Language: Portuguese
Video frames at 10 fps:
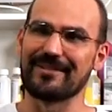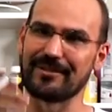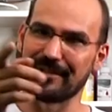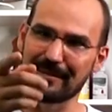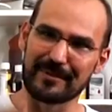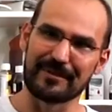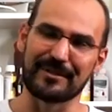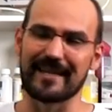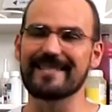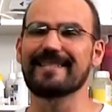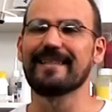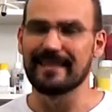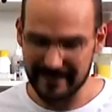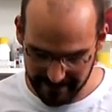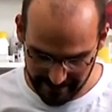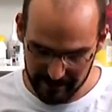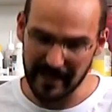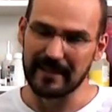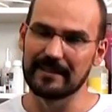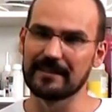Sucesso para vocês e até
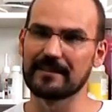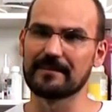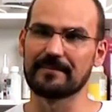mais.